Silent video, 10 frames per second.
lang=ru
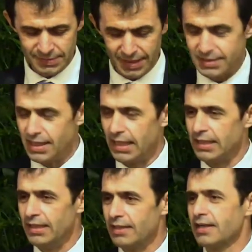Хотя,
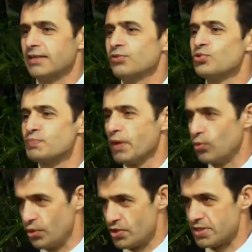как ты тут
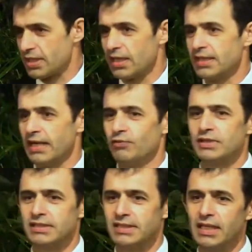успокоишься, когда вот
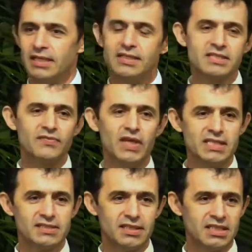те
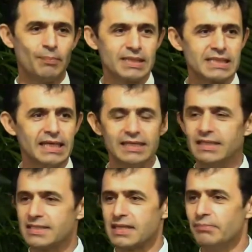известия, те
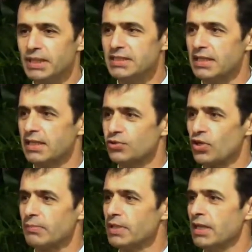последние события,
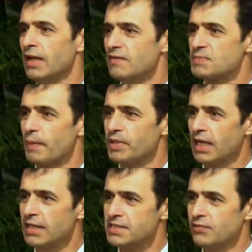которые мы
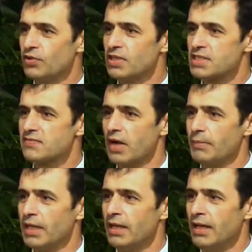вспоминали сегодня с
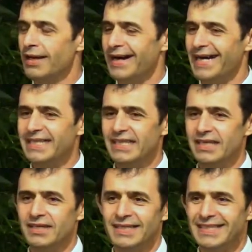вами,
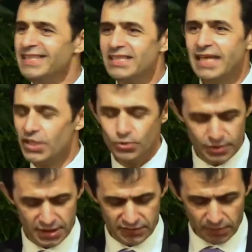они не
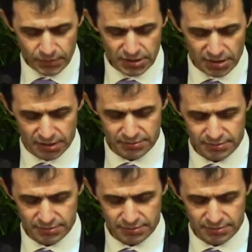дают этого мира.